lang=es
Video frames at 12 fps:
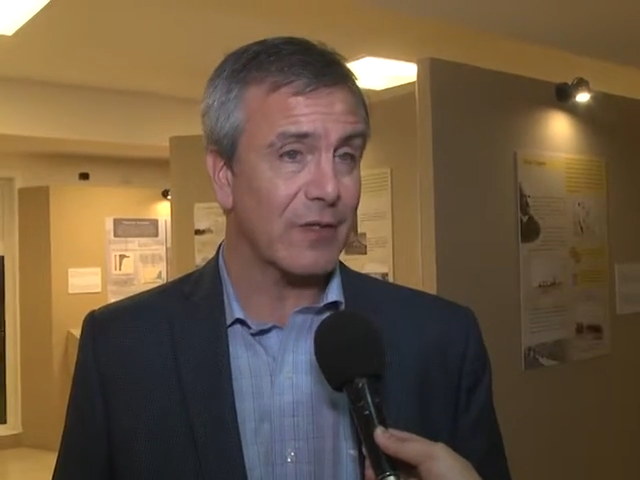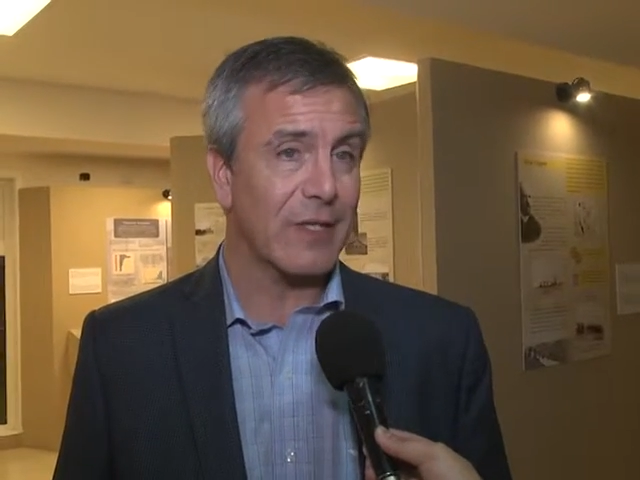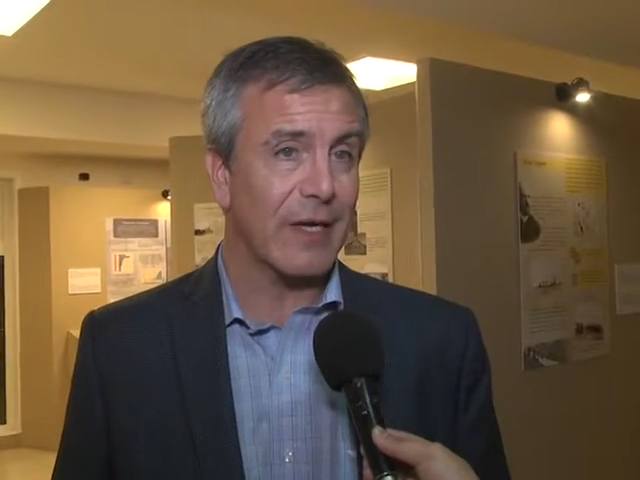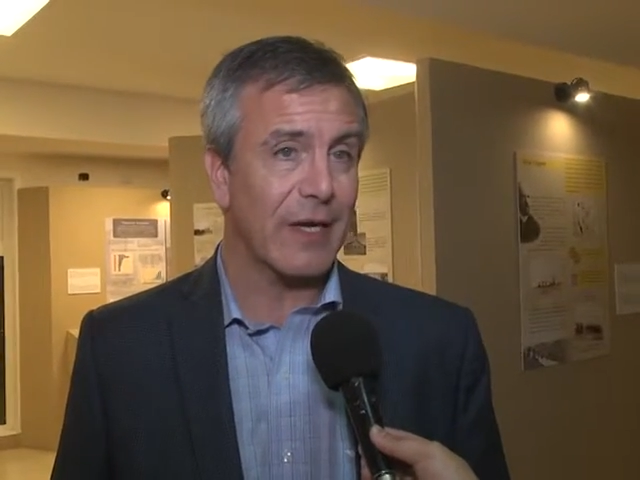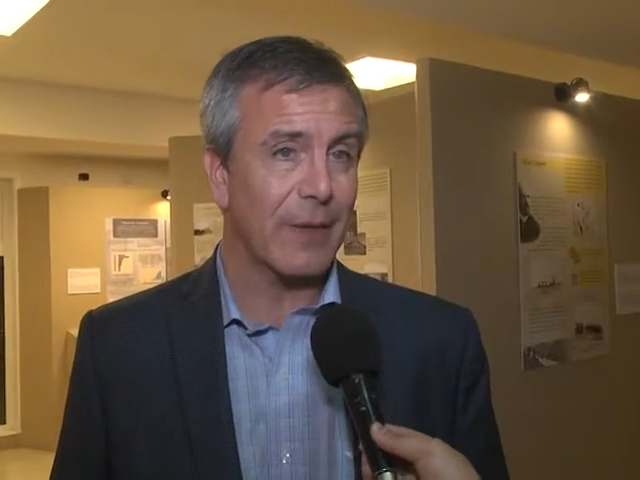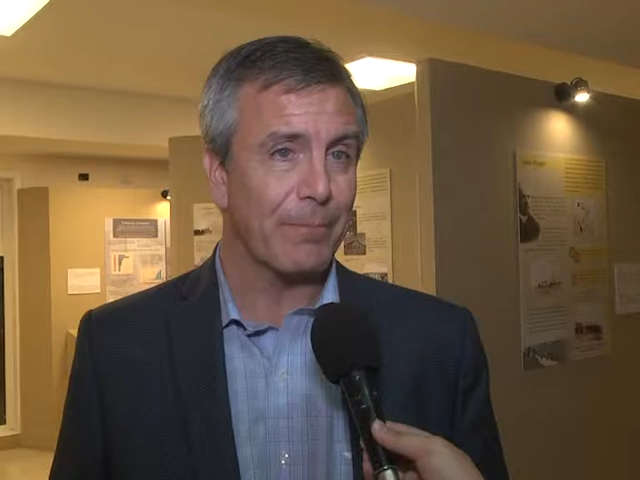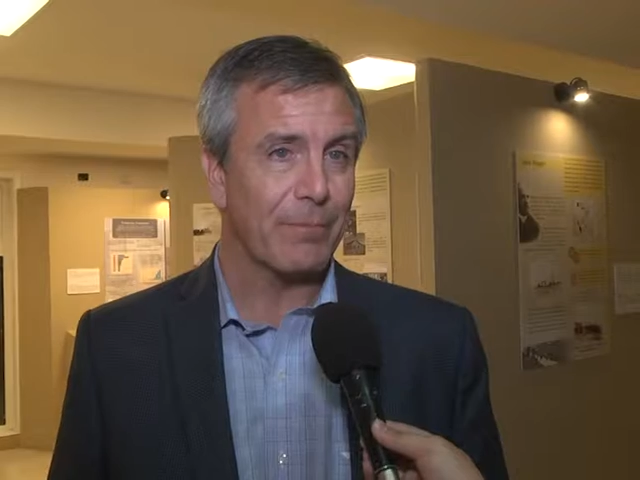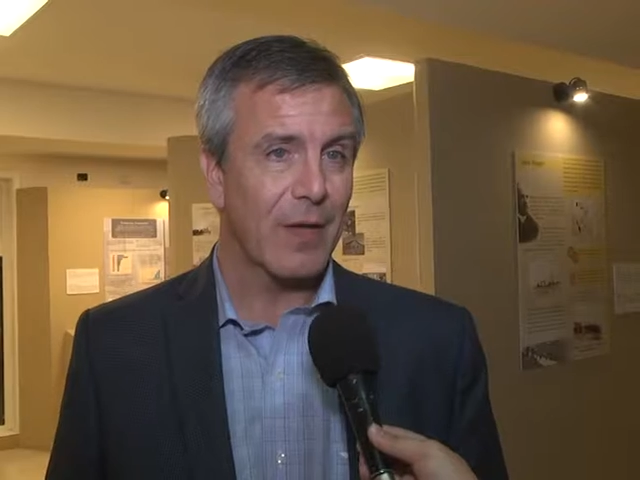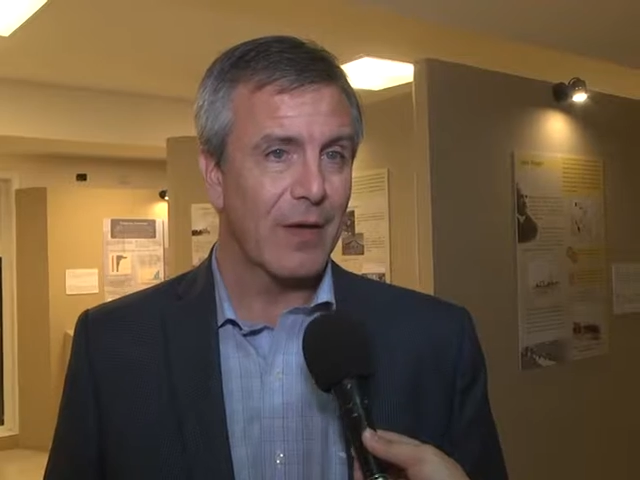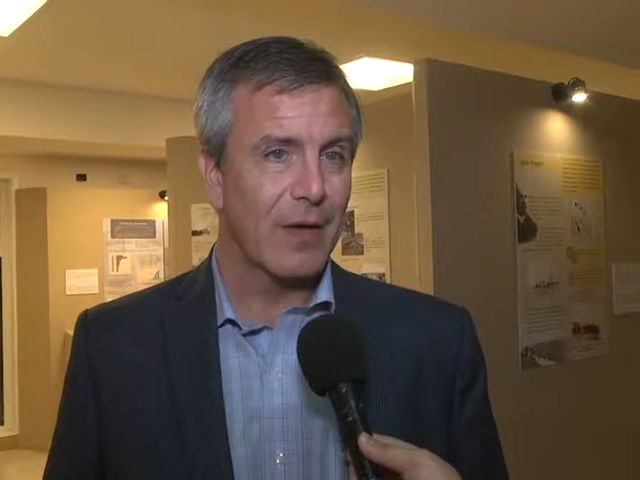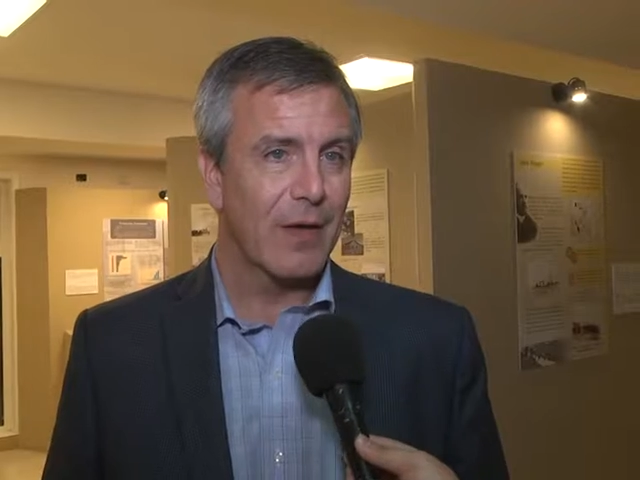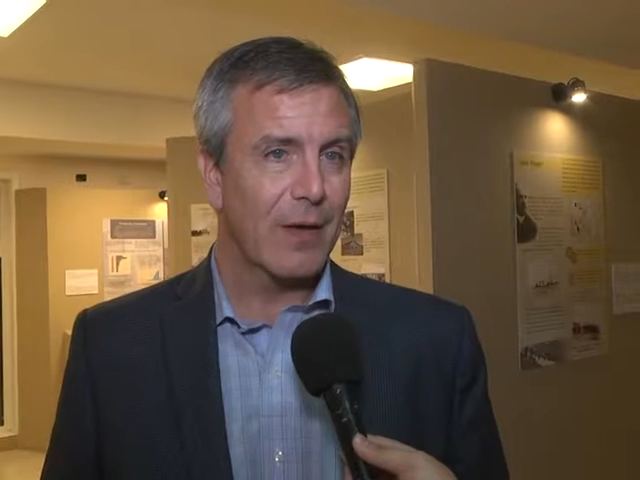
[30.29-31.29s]
Así que
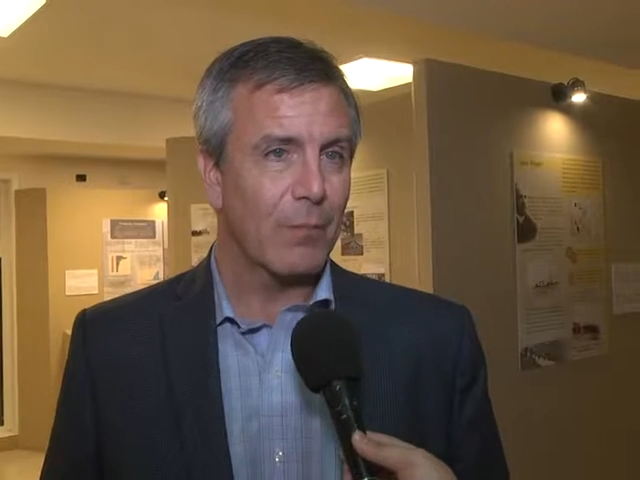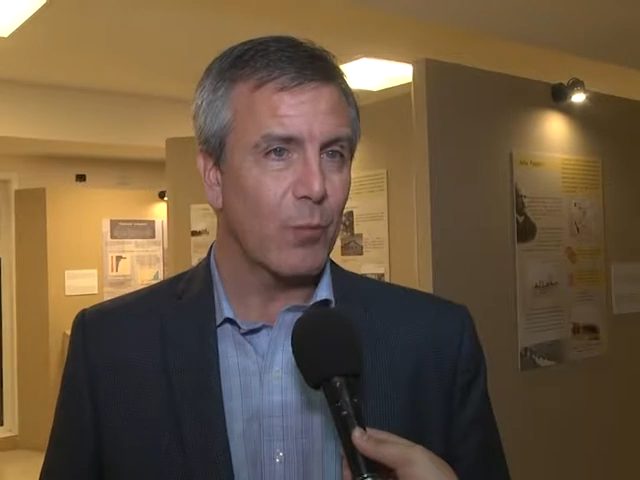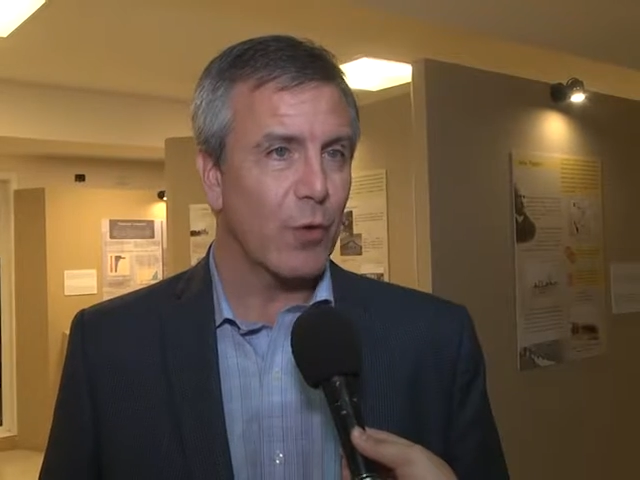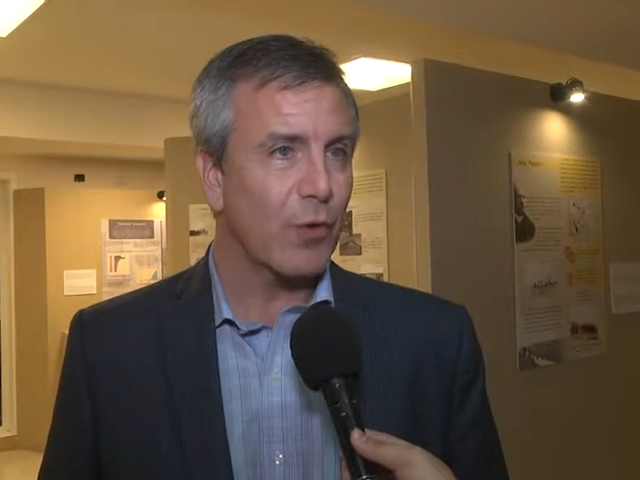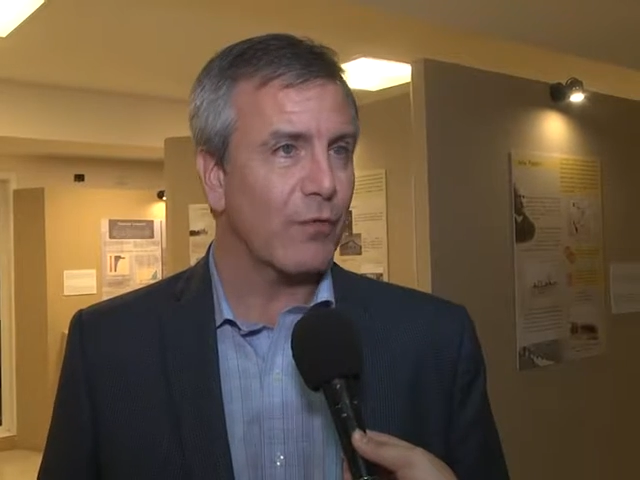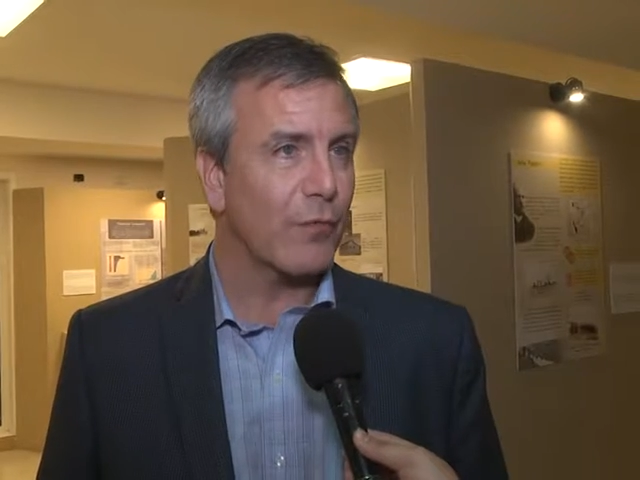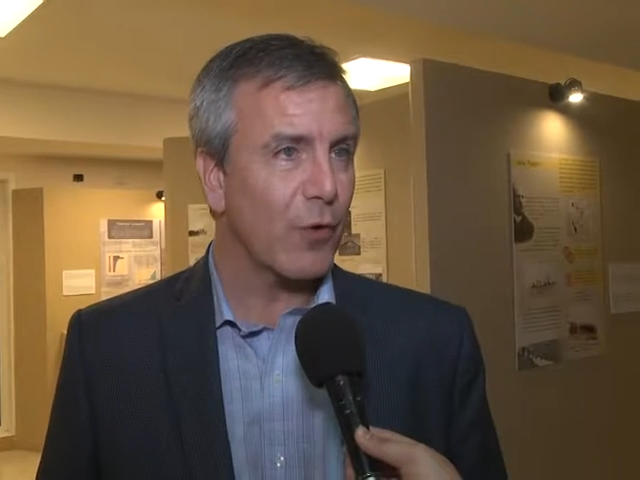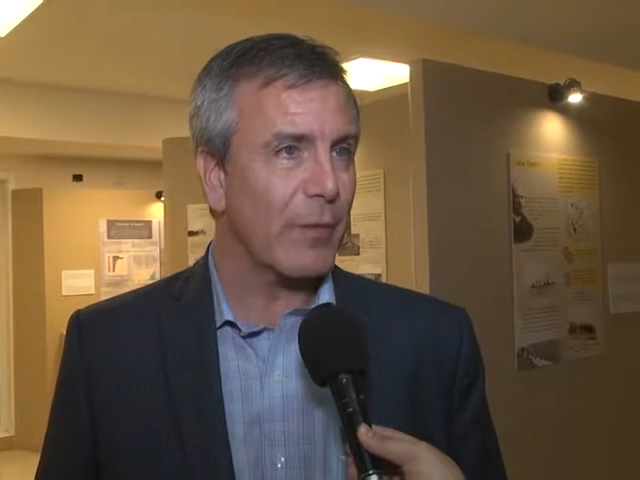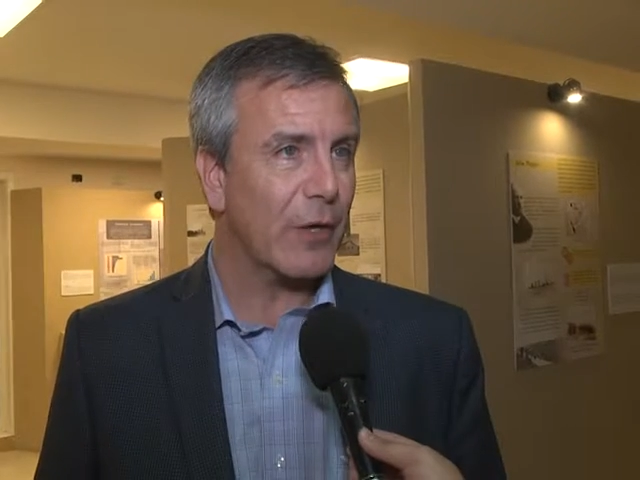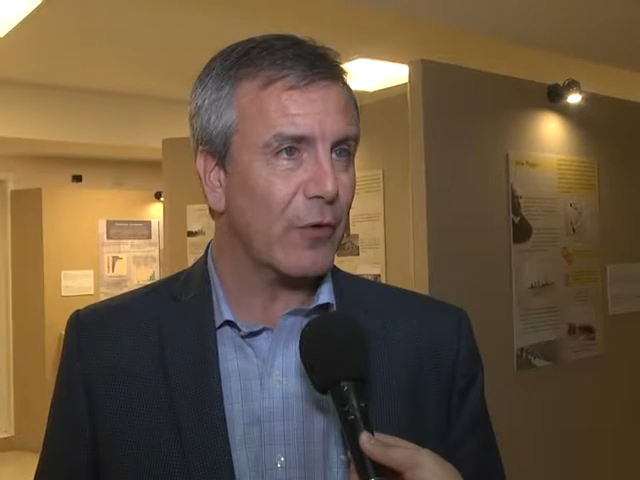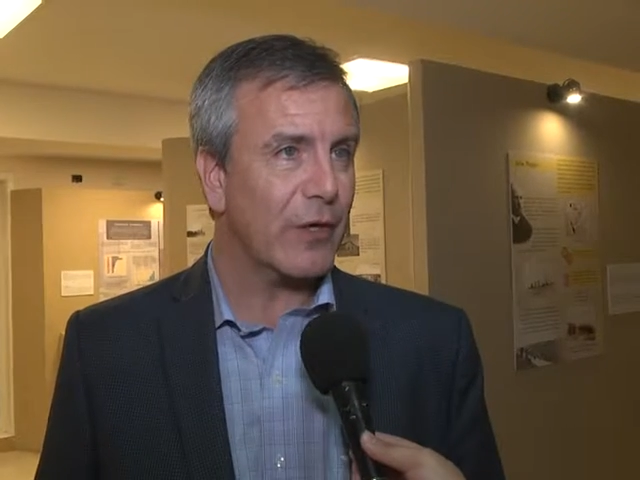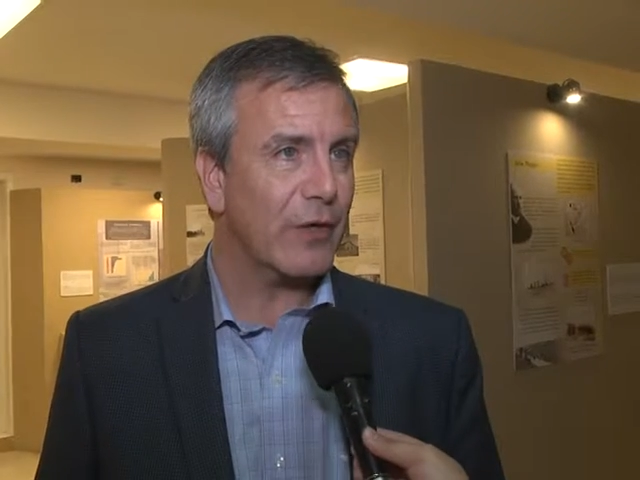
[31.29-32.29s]
muy
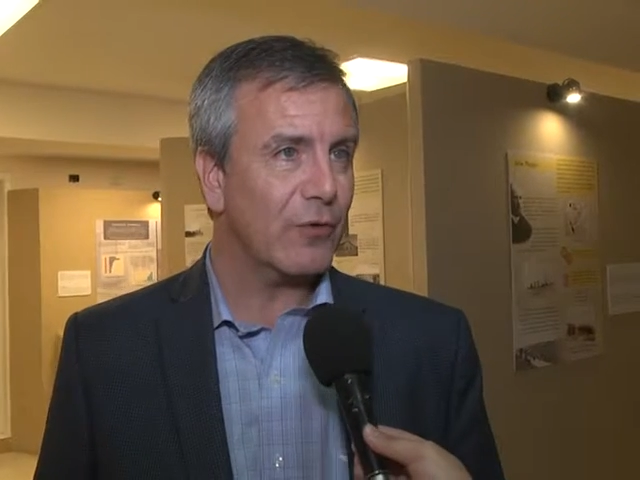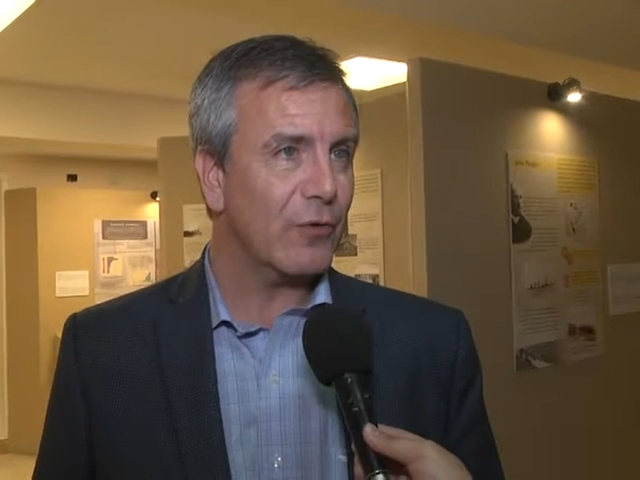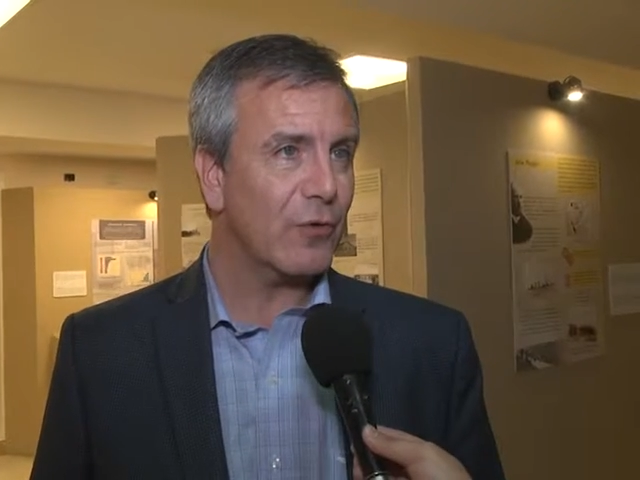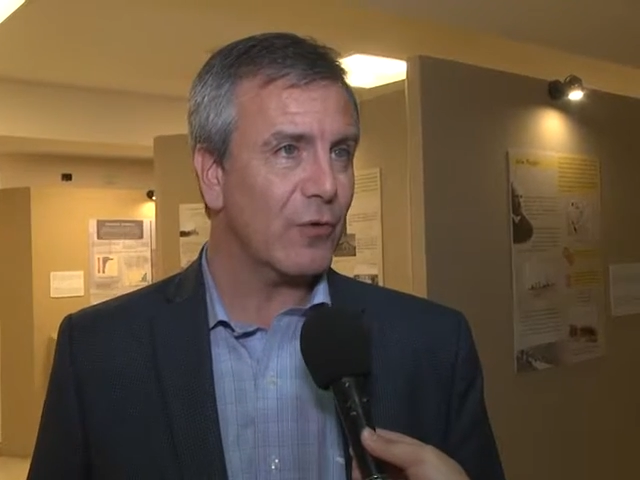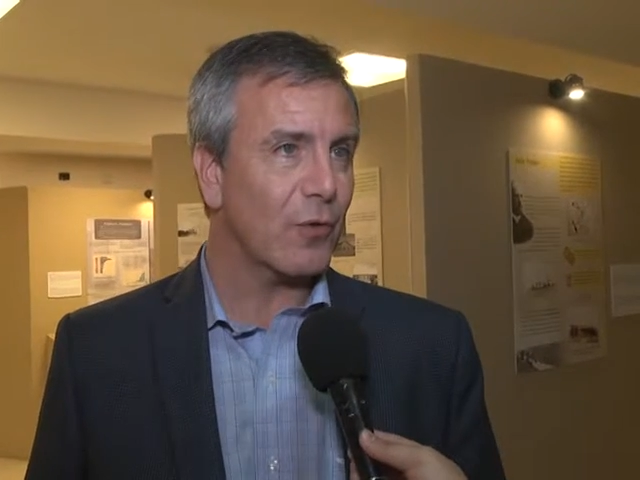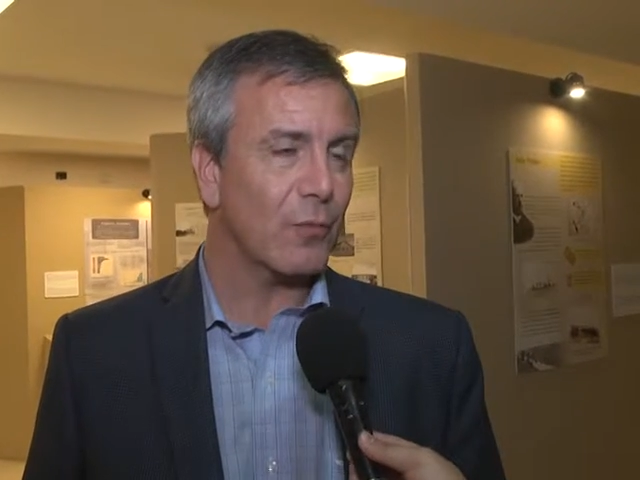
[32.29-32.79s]
conforme con esto,